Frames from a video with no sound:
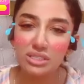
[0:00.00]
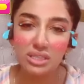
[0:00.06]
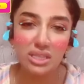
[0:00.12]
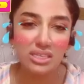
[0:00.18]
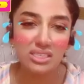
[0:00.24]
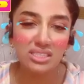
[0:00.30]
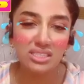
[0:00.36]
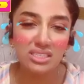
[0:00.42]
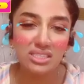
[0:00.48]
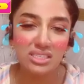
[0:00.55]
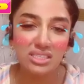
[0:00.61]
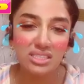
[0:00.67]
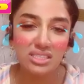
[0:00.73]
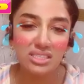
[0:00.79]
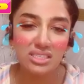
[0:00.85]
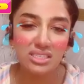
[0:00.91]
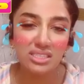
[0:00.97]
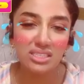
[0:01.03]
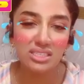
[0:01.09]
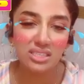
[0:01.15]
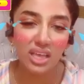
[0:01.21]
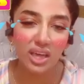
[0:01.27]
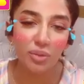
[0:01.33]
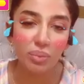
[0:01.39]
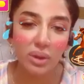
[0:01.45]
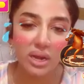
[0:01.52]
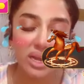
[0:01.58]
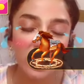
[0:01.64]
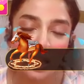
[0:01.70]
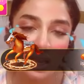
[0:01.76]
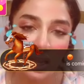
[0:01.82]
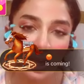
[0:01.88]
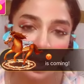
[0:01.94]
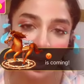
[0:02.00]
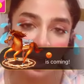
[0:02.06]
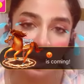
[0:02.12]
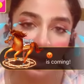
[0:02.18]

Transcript: ना सर पर नहीं ले